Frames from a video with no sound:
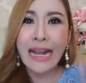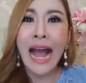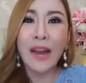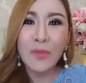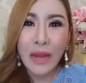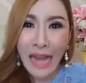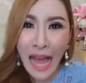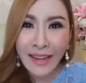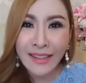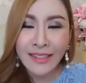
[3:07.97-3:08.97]
การเวลา
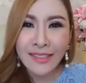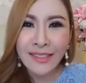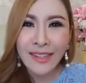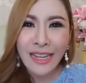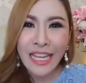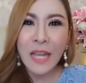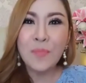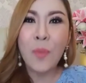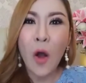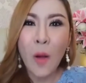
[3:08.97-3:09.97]
หนึ่งอีก
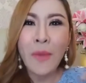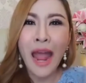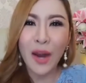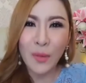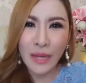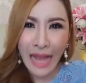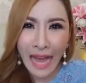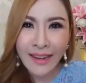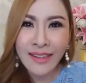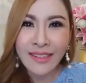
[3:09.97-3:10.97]
พบแห่งเวลา
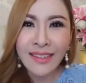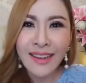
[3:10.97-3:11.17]
หนึ่ง